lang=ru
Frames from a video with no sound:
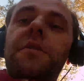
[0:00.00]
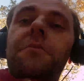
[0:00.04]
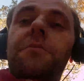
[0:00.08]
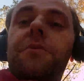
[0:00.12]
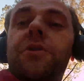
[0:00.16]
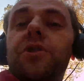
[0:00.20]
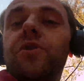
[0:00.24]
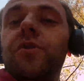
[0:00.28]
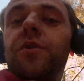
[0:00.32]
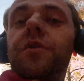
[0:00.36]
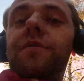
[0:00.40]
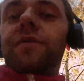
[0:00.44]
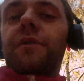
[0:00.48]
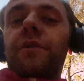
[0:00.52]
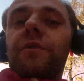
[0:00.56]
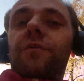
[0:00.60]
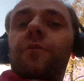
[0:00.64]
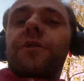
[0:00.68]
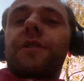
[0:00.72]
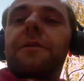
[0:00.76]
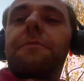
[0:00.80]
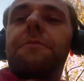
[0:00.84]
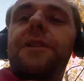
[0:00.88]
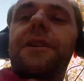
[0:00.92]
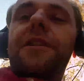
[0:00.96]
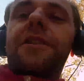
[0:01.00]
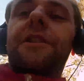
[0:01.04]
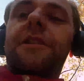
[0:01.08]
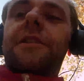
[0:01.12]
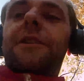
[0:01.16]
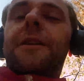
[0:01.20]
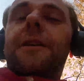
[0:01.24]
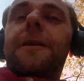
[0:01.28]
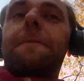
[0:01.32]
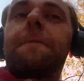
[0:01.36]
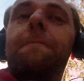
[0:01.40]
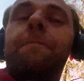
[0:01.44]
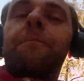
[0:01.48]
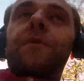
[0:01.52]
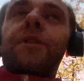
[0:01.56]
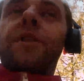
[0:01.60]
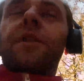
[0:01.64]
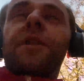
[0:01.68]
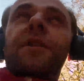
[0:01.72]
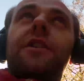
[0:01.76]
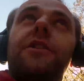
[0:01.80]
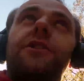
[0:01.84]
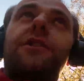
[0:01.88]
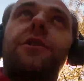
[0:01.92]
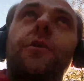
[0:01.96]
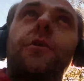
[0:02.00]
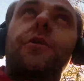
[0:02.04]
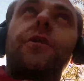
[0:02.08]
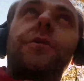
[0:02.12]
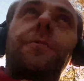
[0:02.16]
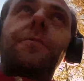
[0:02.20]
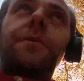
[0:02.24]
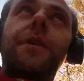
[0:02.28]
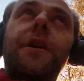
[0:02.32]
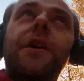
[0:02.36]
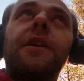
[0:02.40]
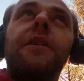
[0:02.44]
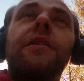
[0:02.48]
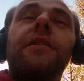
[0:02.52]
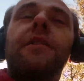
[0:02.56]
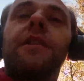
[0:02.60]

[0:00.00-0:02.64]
Пришлось вернуть обратно на Android Pay,